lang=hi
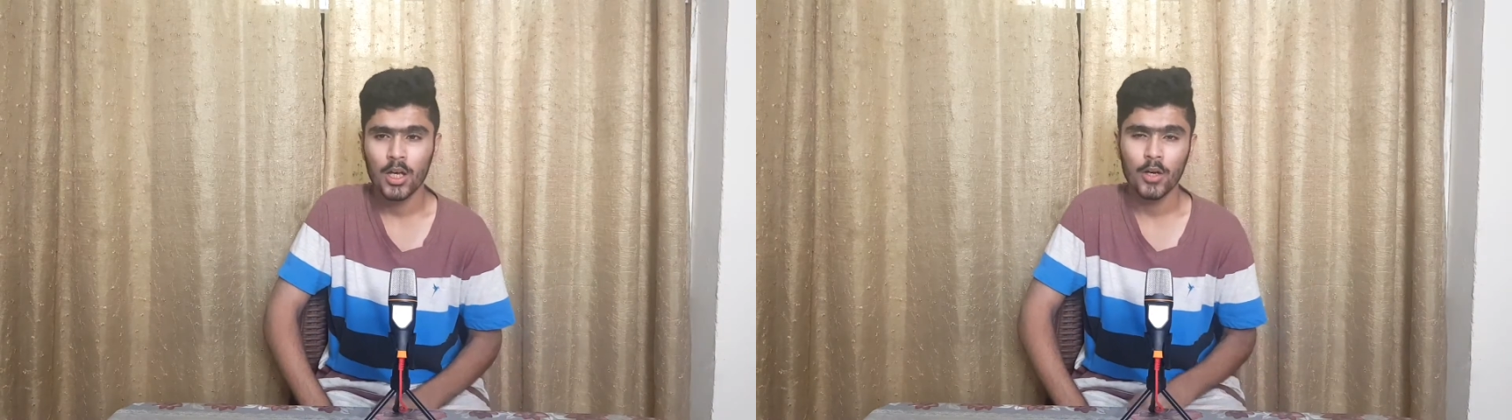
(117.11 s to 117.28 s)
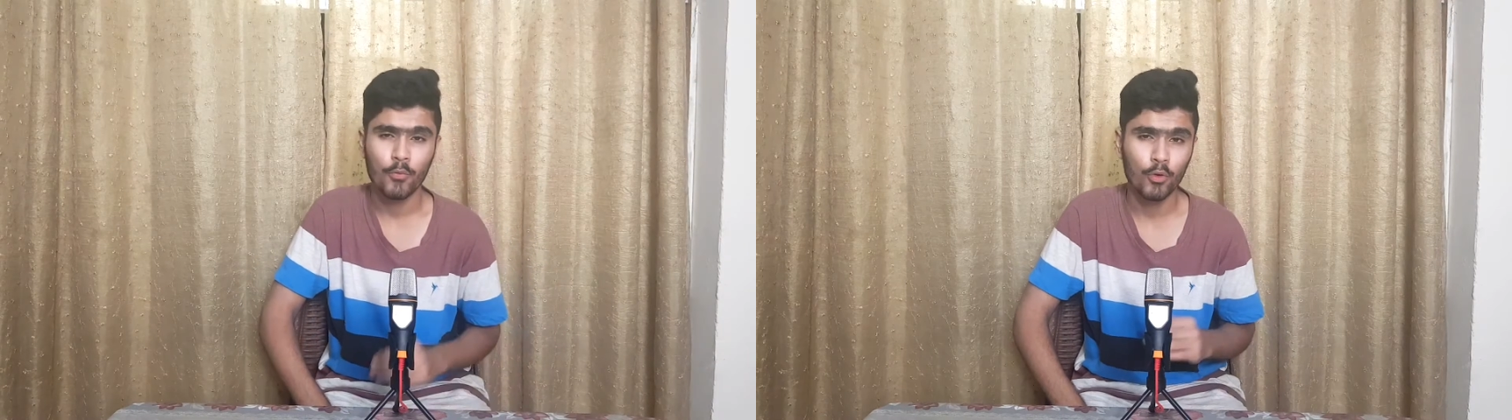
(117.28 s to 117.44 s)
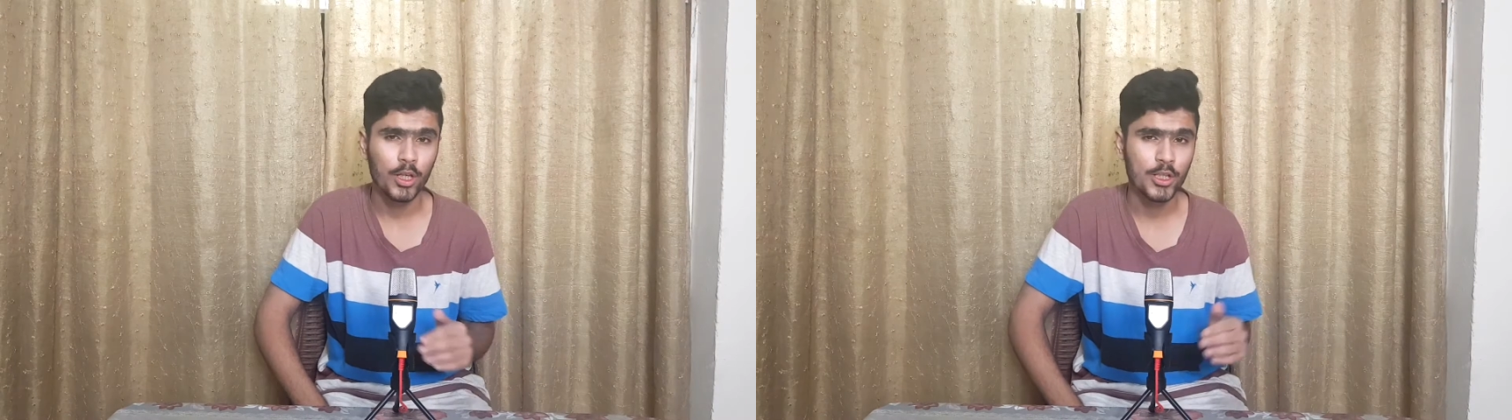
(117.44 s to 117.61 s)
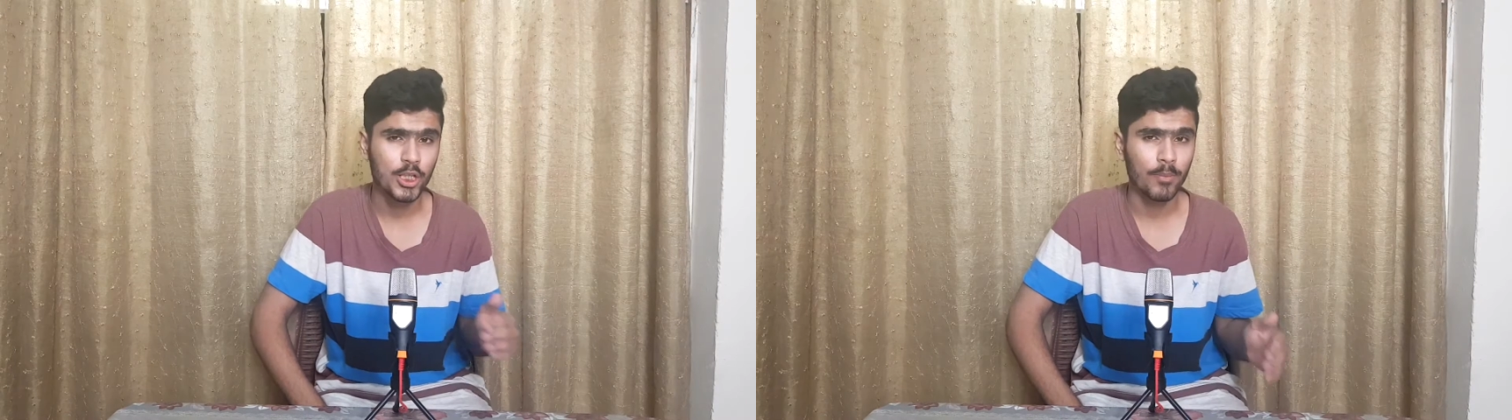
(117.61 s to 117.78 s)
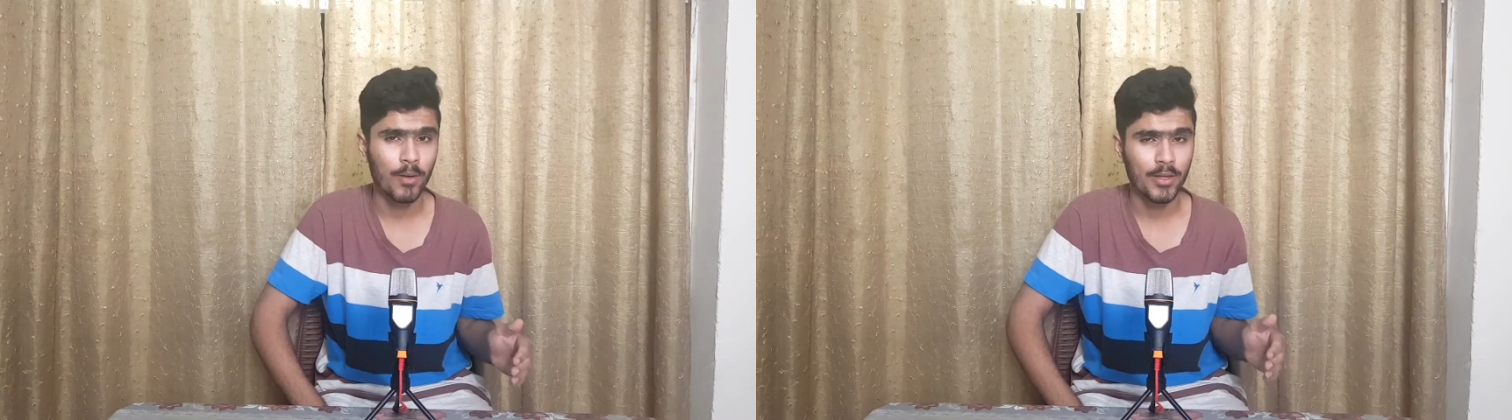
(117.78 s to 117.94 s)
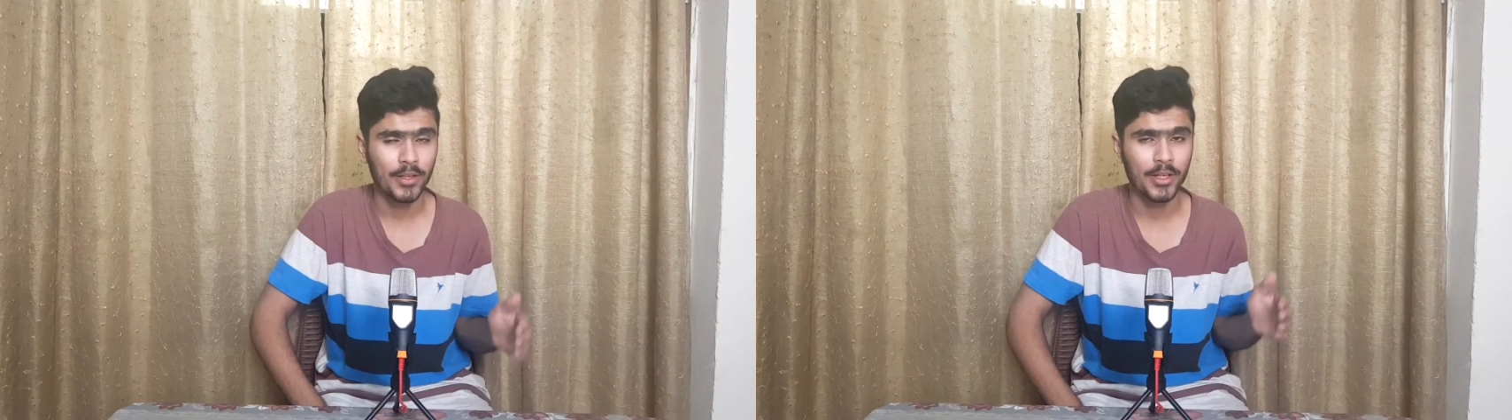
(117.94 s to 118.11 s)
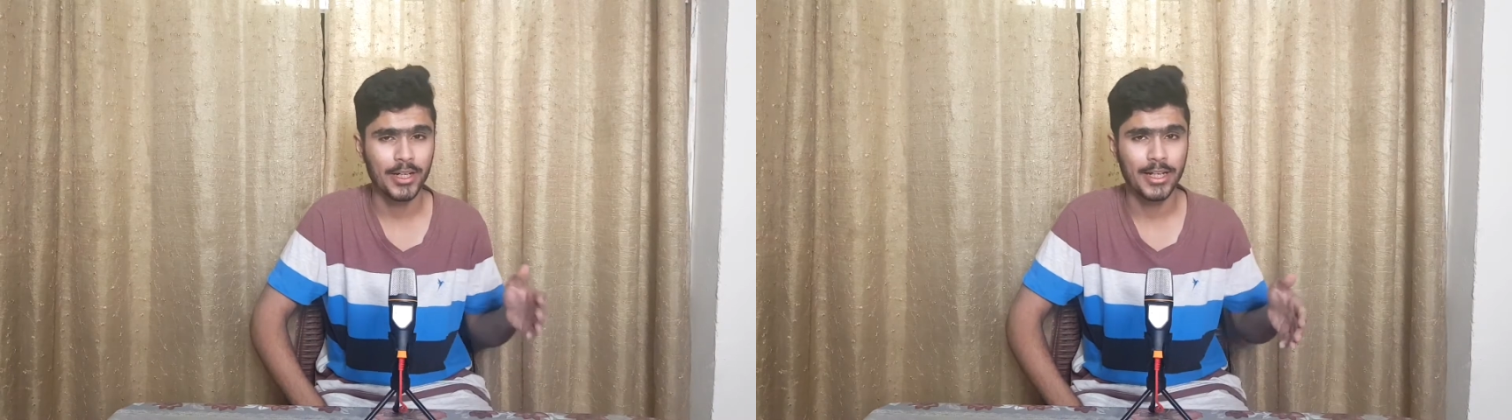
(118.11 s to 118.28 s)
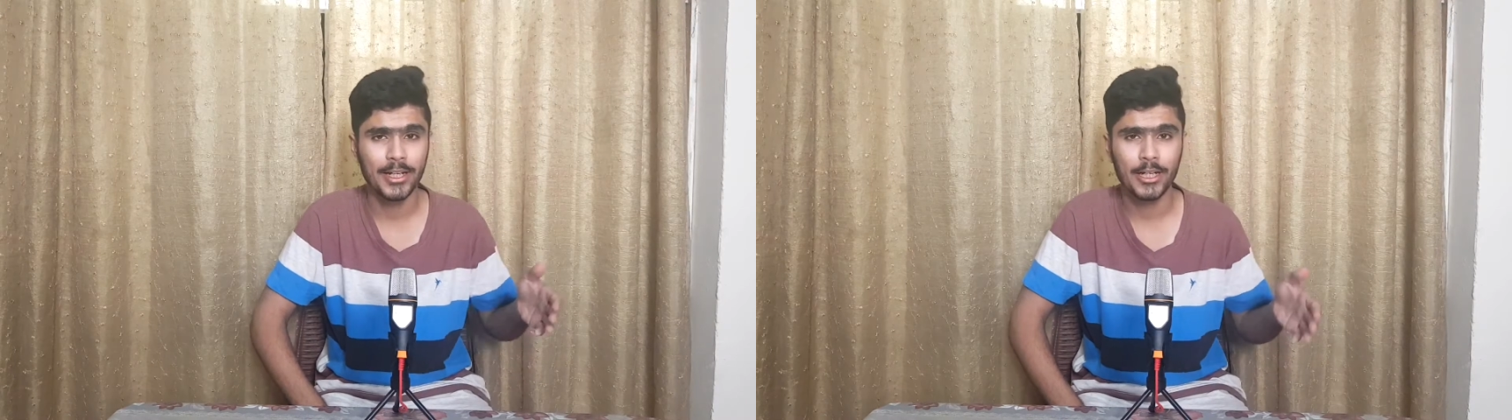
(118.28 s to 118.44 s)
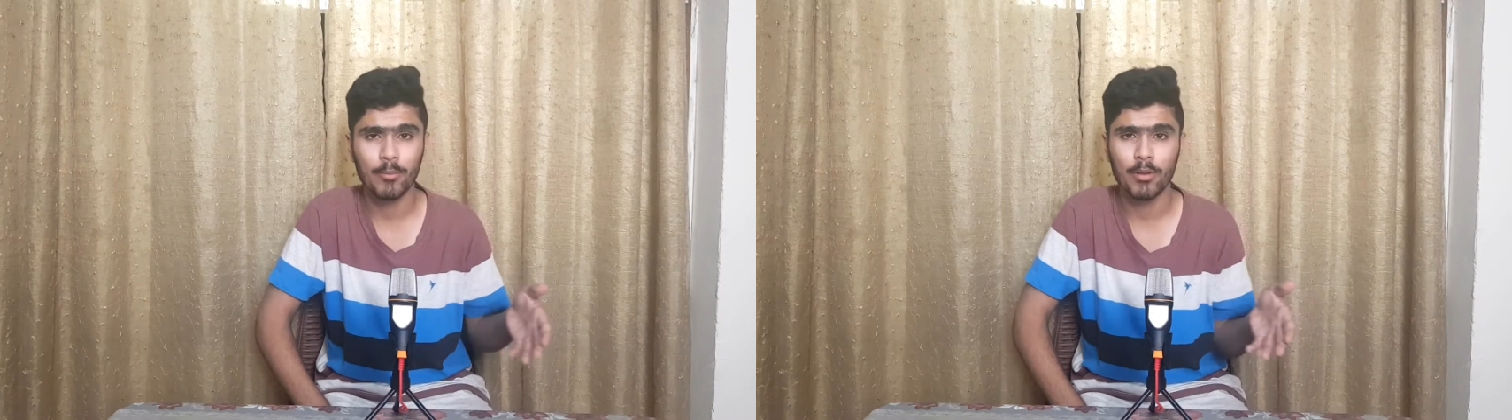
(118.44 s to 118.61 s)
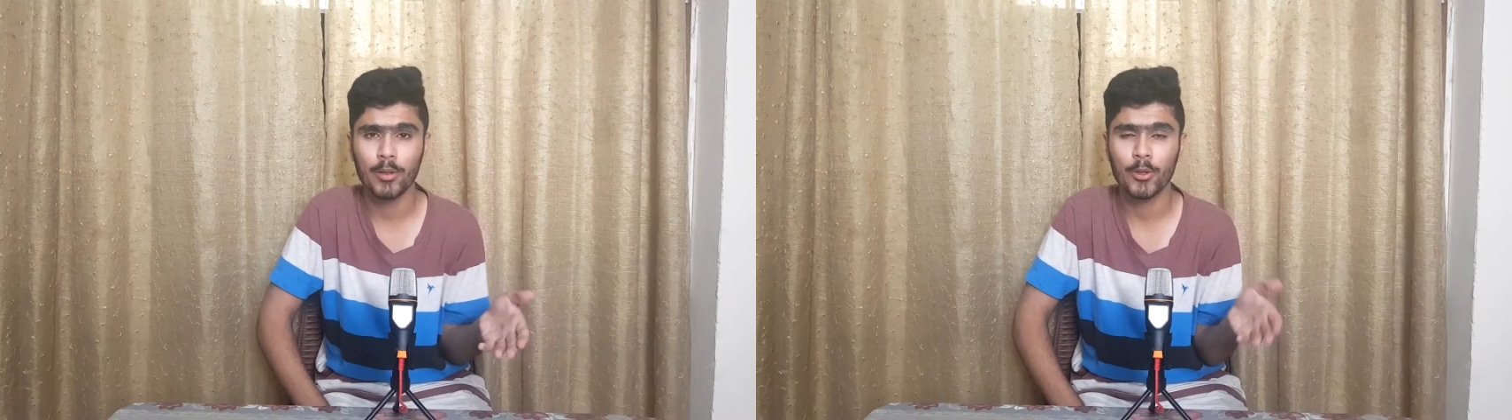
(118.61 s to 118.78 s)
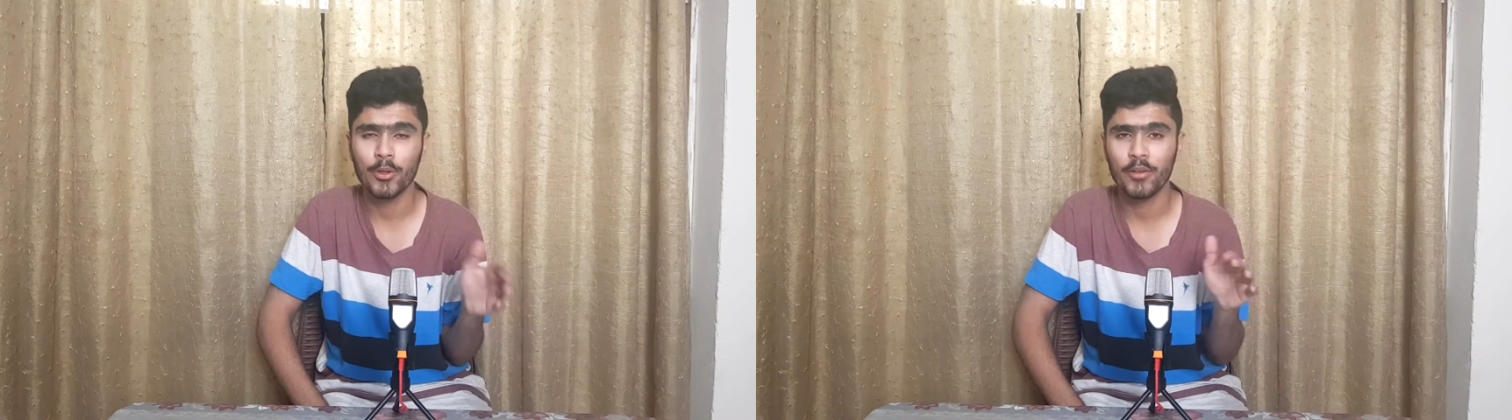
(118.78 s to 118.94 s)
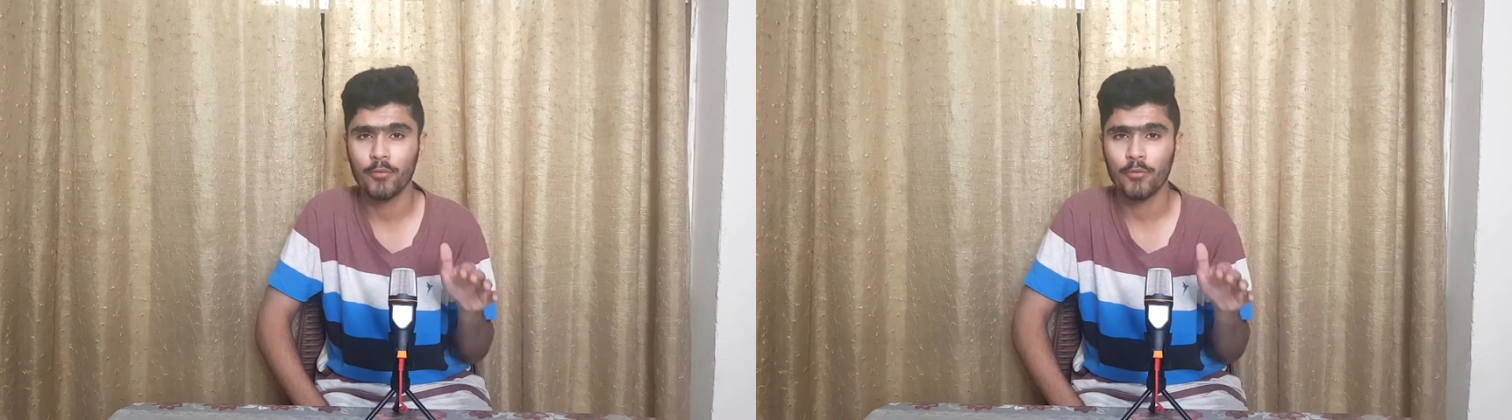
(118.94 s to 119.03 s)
फुल एच डी प्लस यानी एटी पी बाई ट्वेंटी